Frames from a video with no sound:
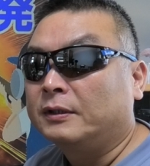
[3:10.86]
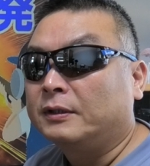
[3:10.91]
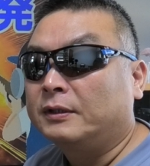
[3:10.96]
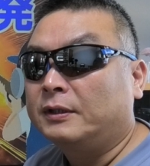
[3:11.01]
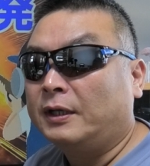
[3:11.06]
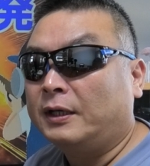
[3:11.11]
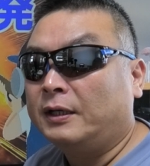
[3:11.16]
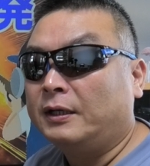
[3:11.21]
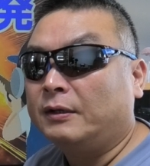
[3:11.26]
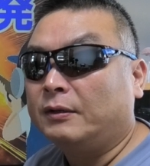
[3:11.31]

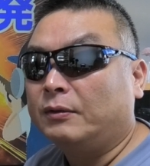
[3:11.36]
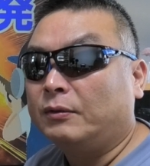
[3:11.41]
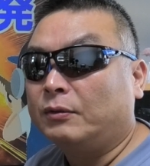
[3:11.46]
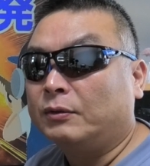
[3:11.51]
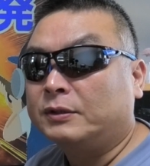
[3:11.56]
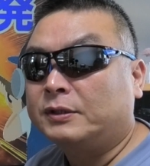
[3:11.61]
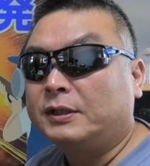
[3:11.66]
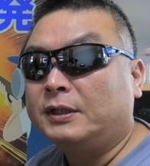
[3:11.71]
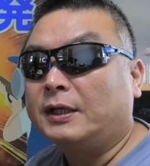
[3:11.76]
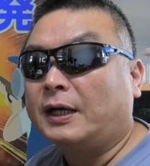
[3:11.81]
でお
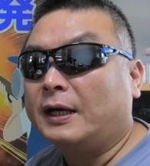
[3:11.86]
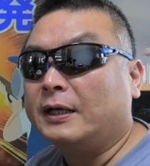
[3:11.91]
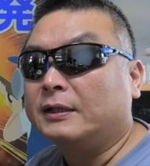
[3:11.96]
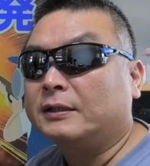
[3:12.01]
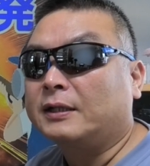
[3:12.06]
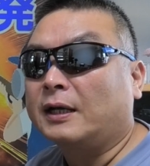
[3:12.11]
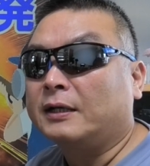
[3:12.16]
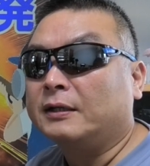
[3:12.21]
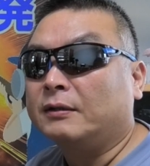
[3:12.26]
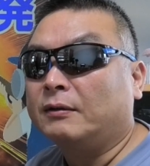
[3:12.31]
じいが言い
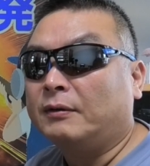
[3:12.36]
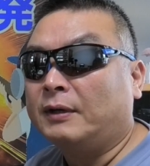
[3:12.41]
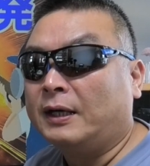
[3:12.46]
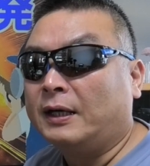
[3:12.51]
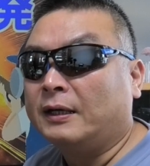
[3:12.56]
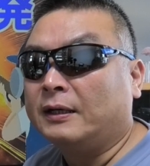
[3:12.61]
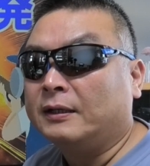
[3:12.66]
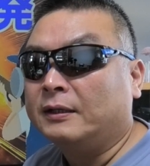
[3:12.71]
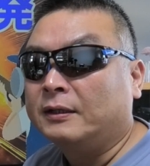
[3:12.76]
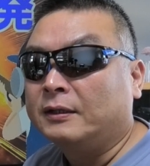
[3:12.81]
たいの
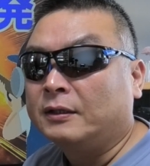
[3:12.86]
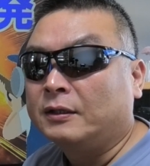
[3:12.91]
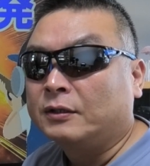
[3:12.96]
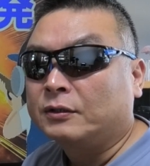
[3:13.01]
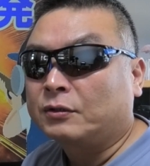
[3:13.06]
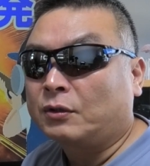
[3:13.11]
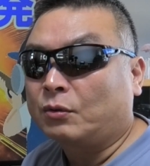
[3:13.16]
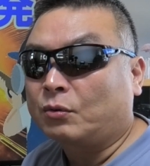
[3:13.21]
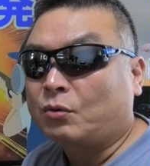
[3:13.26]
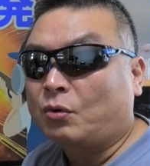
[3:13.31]
は
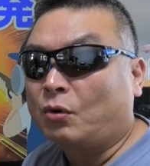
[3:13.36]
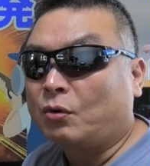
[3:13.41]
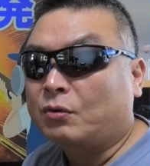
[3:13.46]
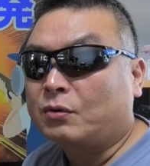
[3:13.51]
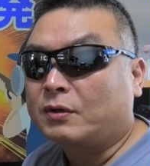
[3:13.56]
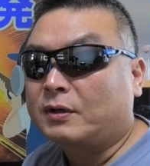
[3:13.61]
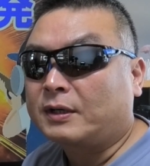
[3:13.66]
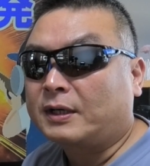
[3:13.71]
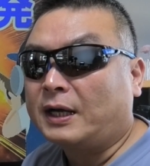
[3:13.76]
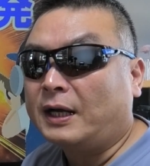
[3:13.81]
その国
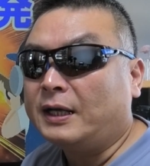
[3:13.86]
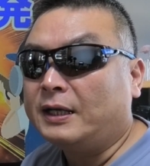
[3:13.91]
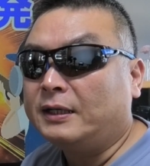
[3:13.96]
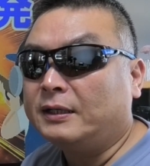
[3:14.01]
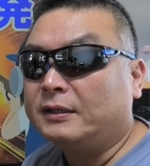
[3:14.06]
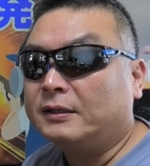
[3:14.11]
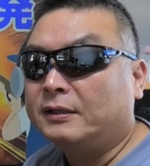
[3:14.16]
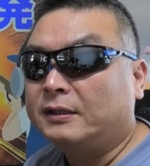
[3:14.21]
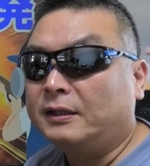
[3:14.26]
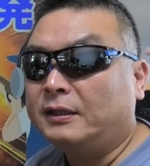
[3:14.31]

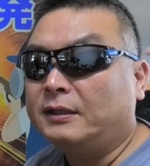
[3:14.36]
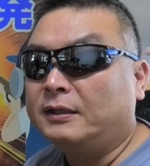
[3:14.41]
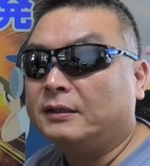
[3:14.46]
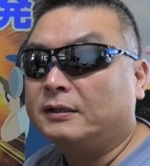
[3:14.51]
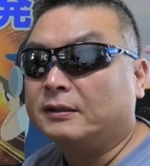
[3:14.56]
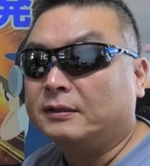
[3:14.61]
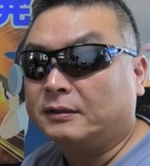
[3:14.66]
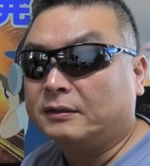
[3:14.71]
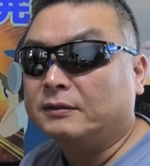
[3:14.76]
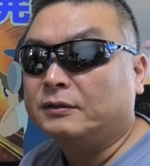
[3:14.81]
会議
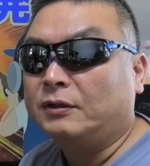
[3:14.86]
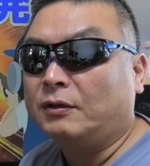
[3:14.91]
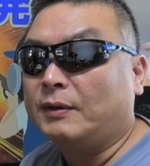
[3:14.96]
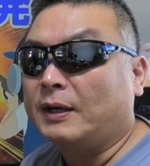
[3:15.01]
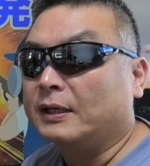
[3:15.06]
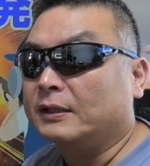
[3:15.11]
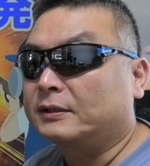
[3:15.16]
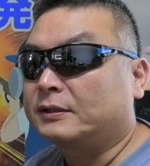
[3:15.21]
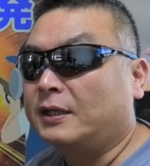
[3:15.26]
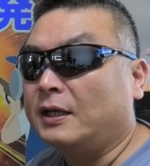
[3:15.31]
員要
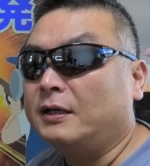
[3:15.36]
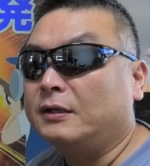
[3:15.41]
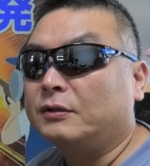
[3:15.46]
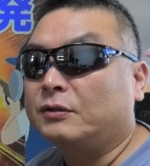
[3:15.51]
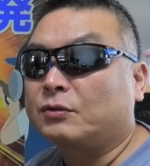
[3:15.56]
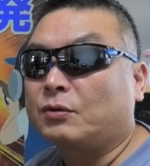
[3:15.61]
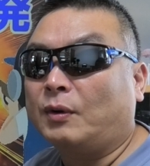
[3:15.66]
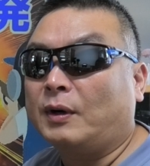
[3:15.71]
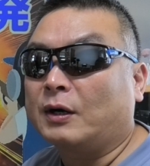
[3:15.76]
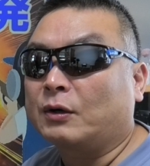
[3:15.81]
は選
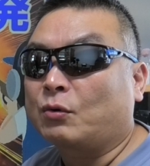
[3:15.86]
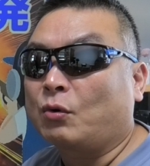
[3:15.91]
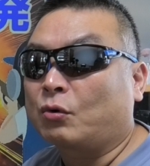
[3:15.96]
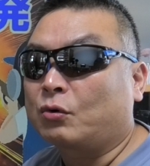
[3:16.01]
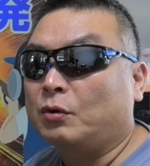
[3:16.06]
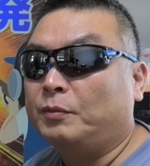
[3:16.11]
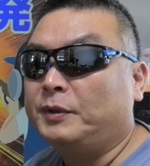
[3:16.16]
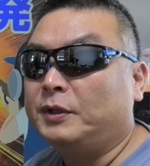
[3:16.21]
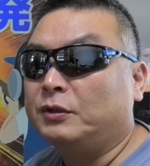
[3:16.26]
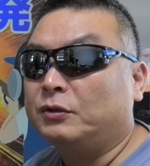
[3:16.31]
挙は
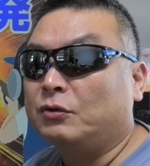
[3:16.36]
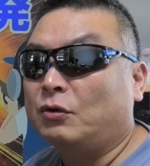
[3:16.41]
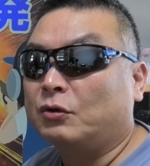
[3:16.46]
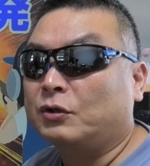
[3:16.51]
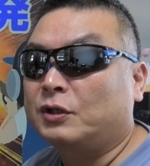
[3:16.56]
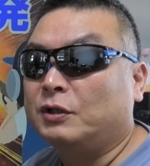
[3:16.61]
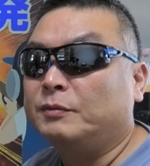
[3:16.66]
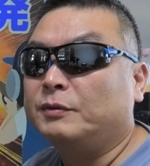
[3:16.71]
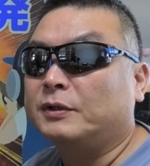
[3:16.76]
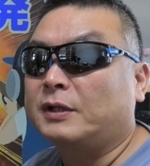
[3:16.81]
国民の
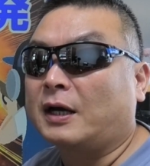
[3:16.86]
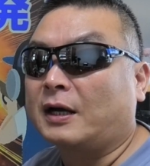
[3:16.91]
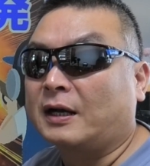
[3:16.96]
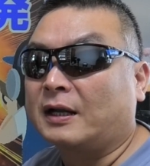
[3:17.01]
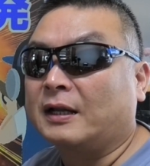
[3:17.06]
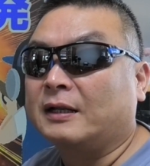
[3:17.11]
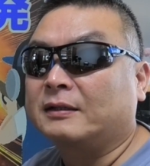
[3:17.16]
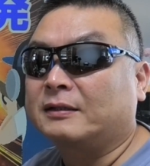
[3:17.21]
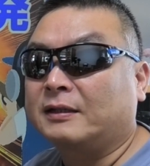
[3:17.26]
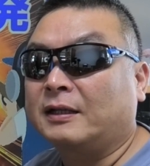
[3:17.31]
義務だか
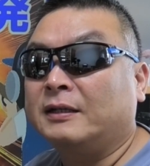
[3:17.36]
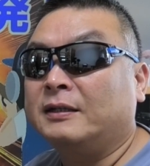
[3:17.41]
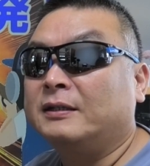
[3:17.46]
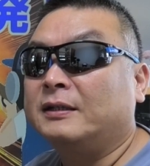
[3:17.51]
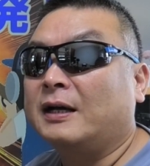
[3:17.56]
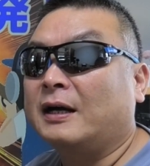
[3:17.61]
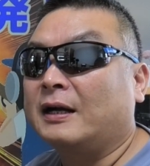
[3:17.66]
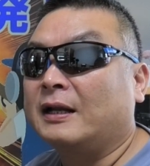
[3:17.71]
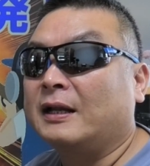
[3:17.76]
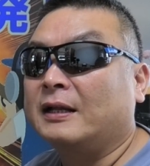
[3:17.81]
らって言い
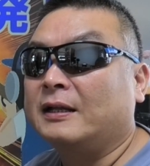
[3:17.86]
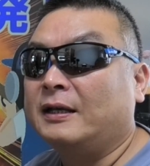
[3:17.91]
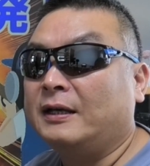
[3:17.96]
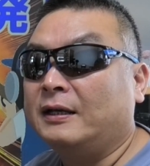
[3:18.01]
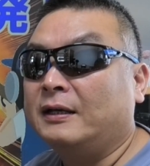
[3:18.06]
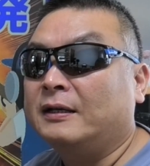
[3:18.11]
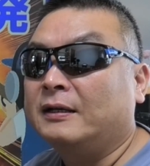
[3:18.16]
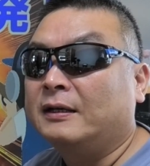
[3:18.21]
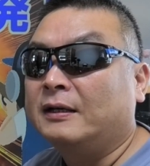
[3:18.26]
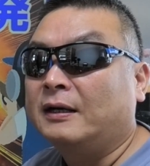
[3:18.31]
ながら
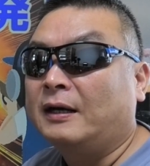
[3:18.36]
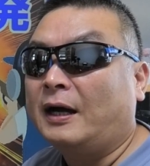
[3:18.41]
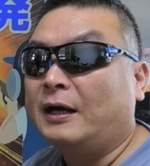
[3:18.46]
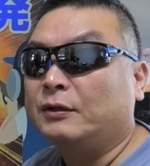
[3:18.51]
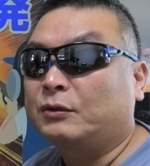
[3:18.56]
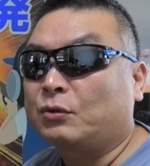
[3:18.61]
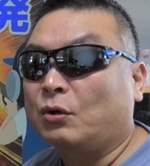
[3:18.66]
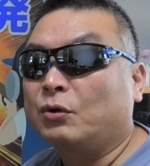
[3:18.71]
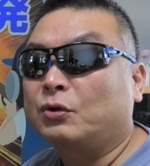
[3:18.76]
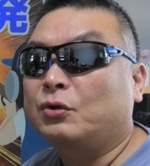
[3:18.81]
ねはい
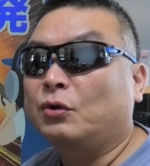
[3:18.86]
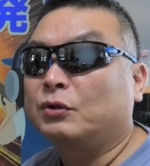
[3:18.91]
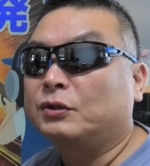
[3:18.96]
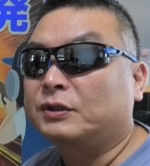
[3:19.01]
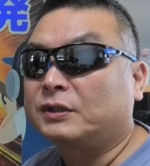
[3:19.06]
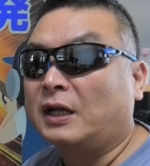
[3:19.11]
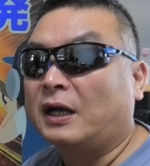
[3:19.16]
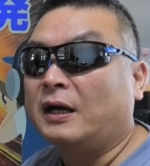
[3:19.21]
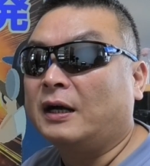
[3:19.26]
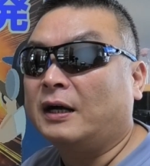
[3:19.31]
投票
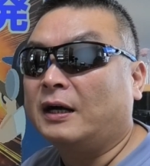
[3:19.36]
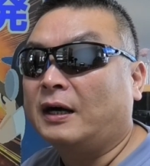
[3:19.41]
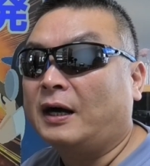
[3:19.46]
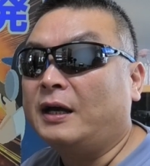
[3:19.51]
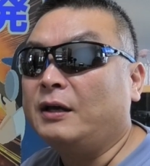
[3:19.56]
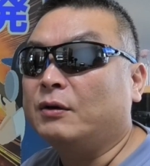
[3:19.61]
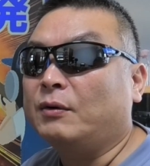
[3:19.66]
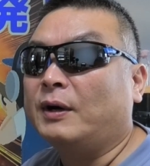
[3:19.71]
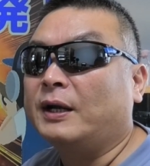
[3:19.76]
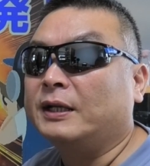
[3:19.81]
したは
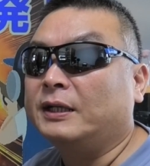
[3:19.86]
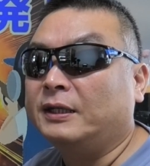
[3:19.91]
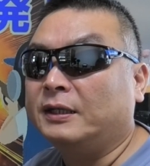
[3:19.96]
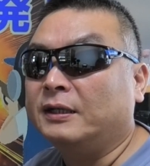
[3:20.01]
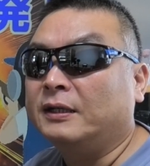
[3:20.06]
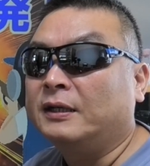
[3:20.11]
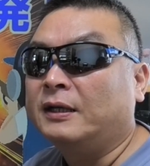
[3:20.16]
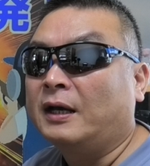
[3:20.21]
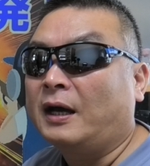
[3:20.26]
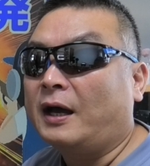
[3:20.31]
い終わ
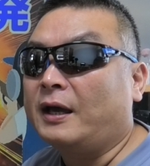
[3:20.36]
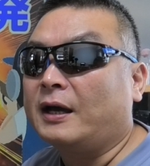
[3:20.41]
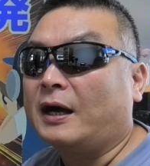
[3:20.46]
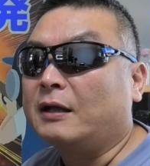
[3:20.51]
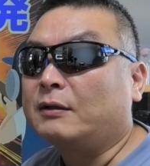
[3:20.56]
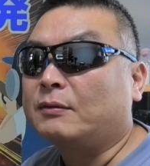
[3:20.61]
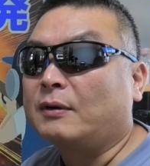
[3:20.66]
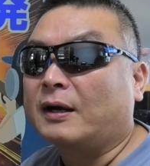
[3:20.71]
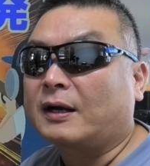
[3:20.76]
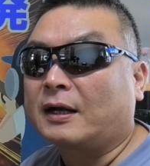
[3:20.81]
りはい
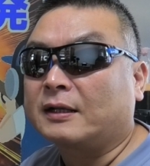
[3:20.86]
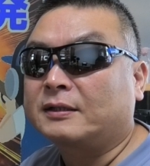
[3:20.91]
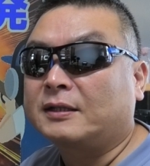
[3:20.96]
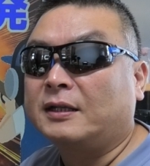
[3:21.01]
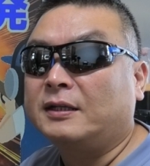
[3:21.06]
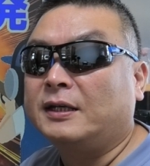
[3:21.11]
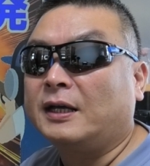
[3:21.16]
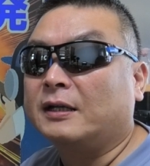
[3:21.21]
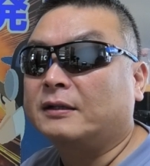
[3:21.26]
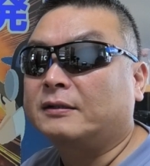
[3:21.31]
あとは勝手
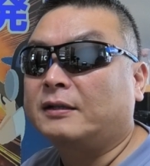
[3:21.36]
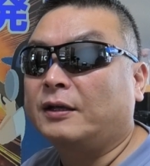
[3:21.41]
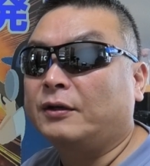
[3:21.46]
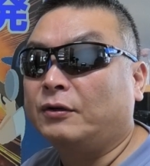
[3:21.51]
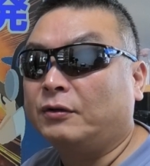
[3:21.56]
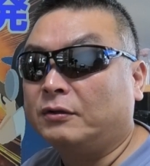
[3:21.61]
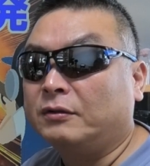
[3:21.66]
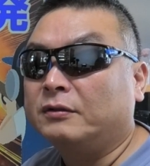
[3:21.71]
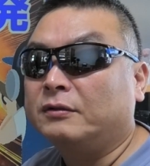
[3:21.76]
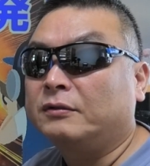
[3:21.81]
にやって
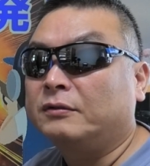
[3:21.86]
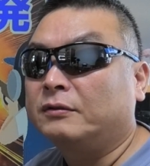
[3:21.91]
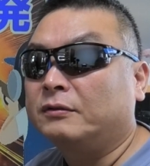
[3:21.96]
よ